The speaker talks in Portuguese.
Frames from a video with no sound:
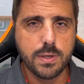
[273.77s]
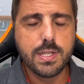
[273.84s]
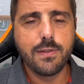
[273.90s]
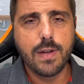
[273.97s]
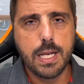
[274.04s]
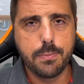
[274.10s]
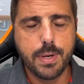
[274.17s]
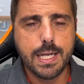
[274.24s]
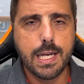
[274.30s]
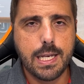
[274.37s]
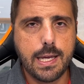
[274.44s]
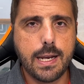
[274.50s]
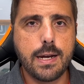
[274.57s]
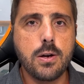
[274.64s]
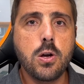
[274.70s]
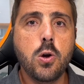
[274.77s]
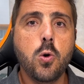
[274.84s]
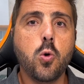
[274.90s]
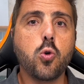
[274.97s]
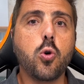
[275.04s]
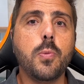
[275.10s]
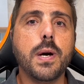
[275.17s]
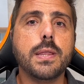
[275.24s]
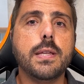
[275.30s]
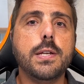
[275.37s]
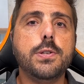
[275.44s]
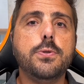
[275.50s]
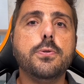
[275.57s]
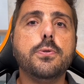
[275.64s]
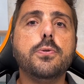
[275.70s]
Você vai lembrar que ele era o
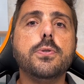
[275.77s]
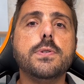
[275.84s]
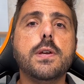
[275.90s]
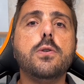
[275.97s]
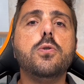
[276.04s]
comandante do Cruzeiro.